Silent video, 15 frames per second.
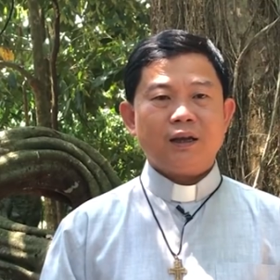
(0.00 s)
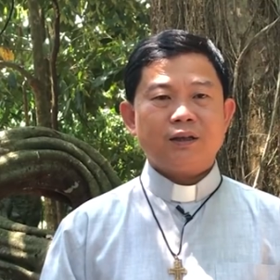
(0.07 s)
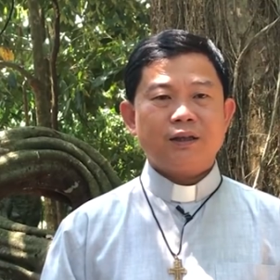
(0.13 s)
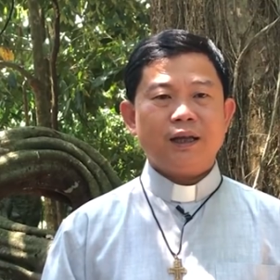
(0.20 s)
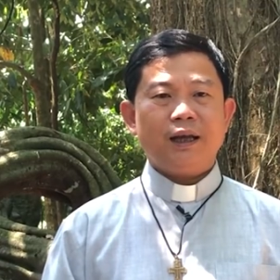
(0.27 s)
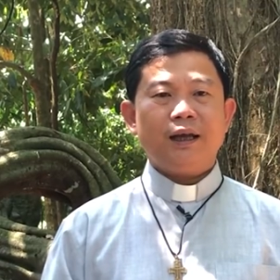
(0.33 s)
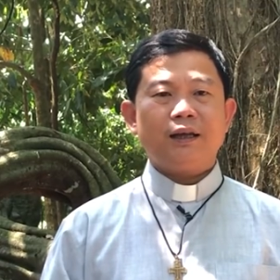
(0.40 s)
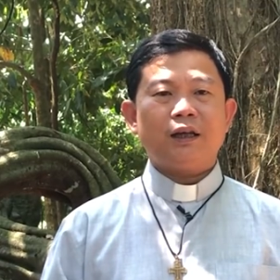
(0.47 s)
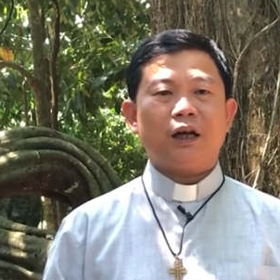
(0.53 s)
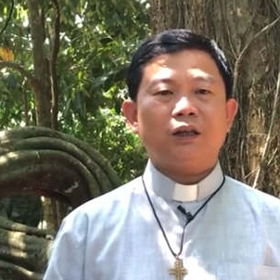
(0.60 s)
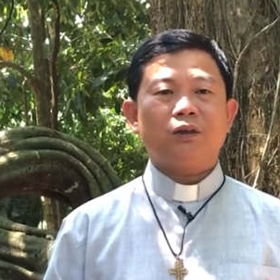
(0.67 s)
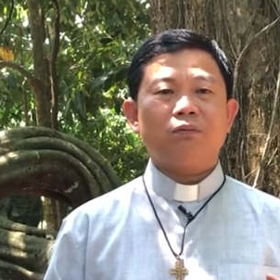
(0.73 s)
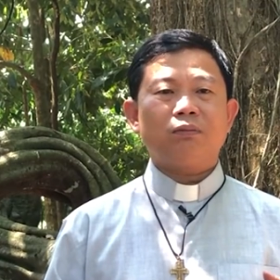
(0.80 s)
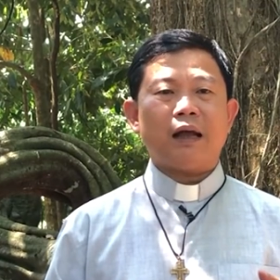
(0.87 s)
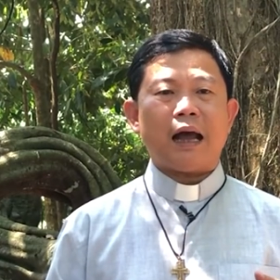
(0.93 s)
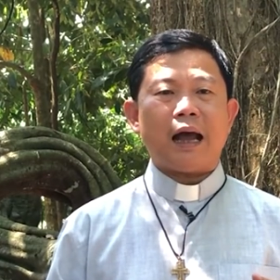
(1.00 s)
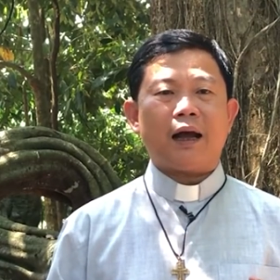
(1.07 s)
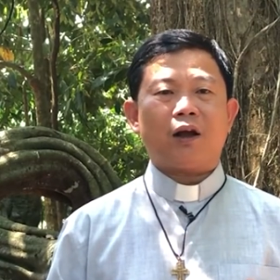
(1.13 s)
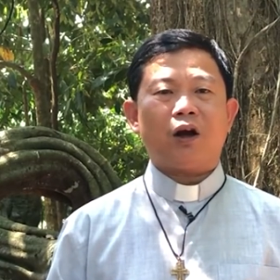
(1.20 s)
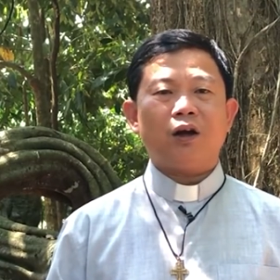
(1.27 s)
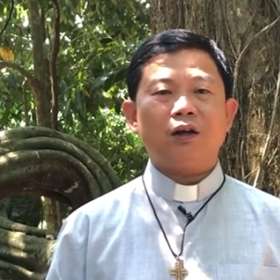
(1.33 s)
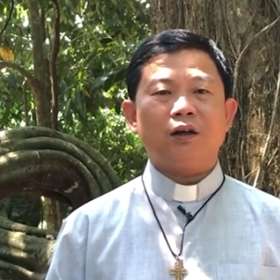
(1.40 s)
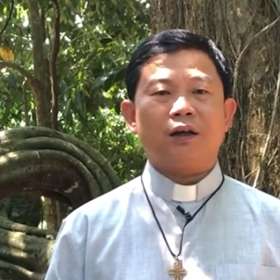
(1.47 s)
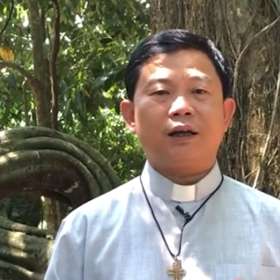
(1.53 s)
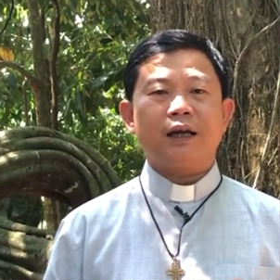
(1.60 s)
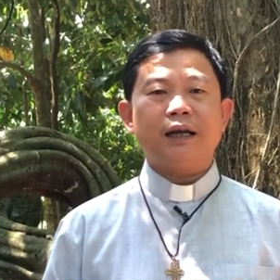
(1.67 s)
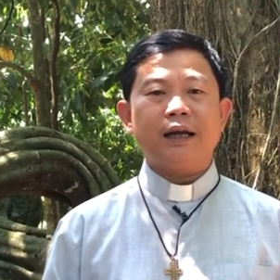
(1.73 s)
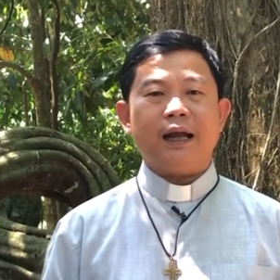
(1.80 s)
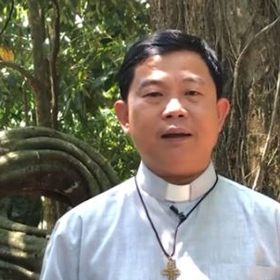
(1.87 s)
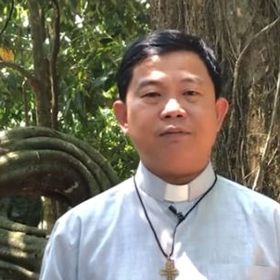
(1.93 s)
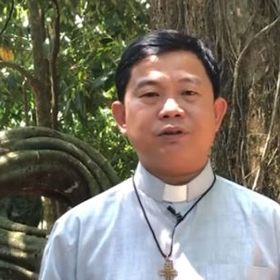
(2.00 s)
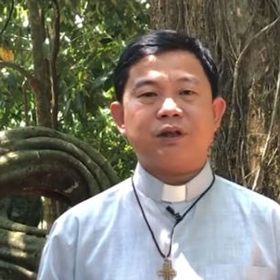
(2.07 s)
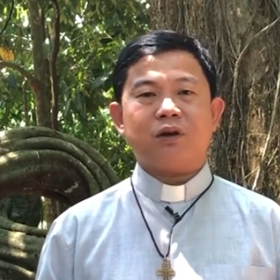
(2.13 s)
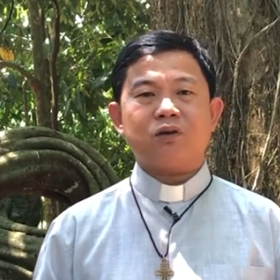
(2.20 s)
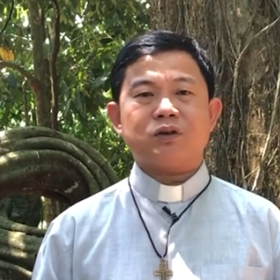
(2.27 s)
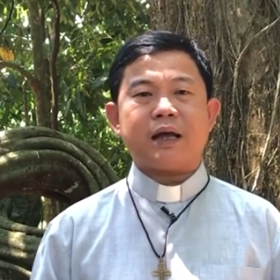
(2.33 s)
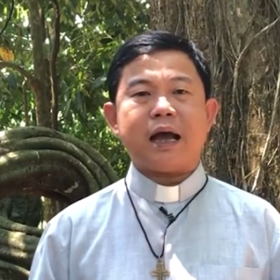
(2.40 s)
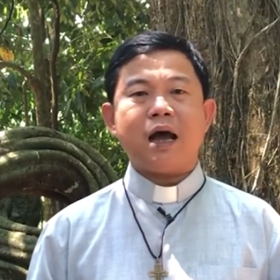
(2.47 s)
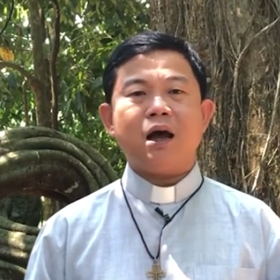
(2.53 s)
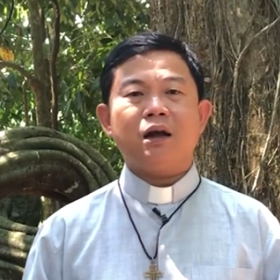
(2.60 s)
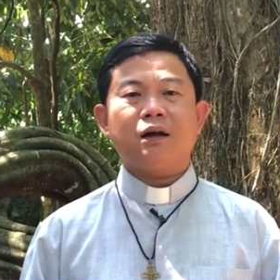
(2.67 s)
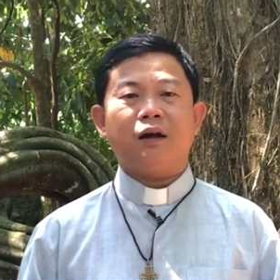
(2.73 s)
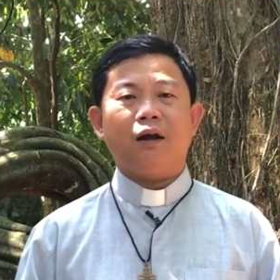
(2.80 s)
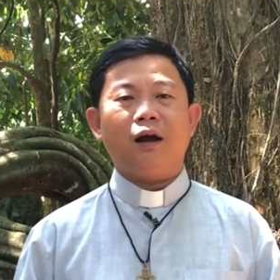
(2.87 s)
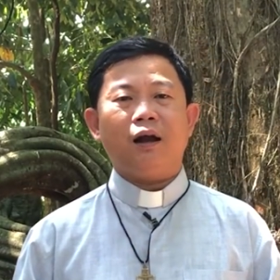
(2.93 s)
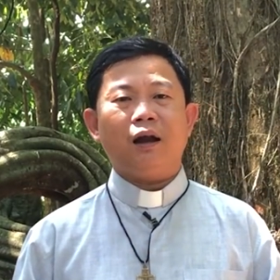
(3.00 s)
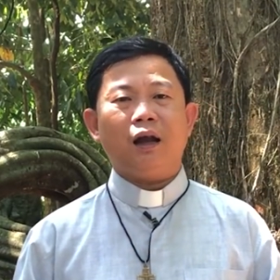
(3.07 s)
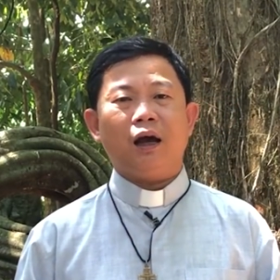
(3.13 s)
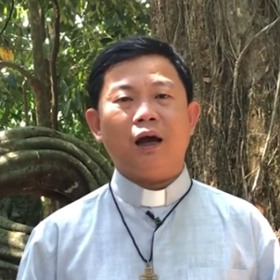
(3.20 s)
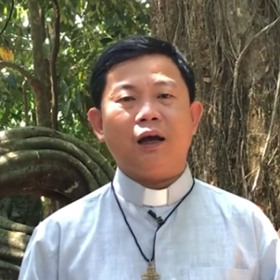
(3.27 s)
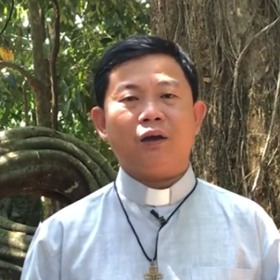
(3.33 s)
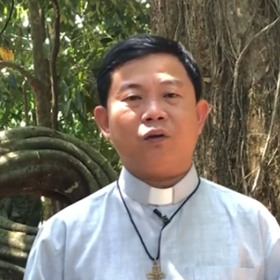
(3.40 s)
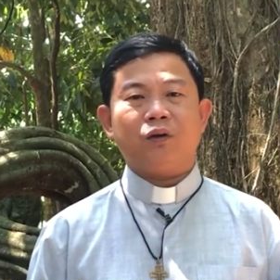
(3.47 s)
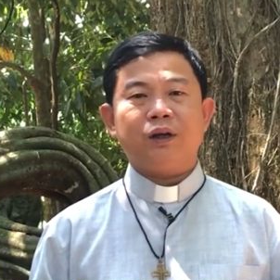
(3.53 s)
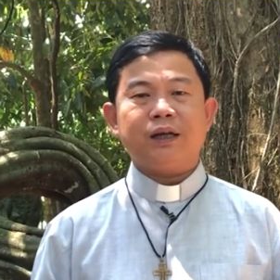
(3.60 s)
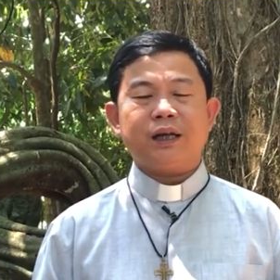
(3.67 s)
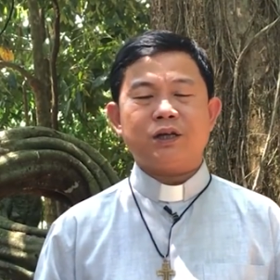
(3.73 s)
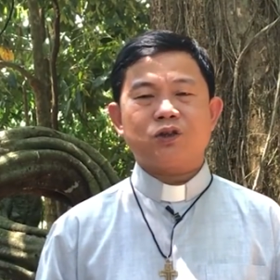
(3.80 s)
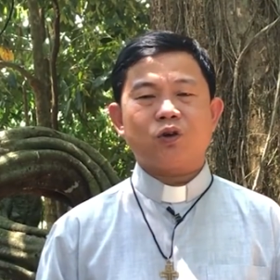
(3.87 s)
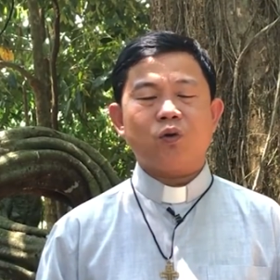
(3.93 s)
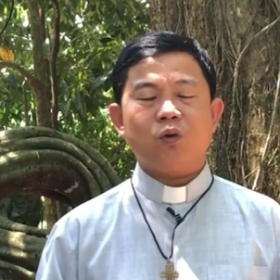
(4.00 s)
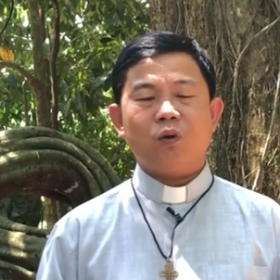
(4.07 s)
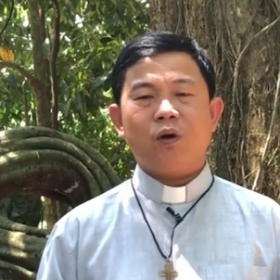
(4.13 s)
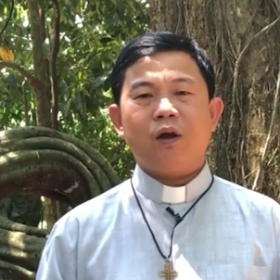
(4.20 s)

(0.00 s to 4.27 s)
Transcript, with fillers: xin cho chúng ta có được kinh nghiệm sâu xa hơn nữa lời của Đức Giêsu